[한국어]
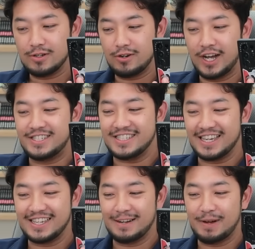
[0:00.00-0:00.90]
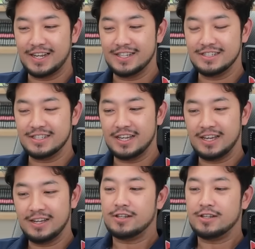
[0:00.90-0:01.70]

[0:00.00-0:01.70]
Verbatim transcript: 여러 가지 얘기가 많았는데 아,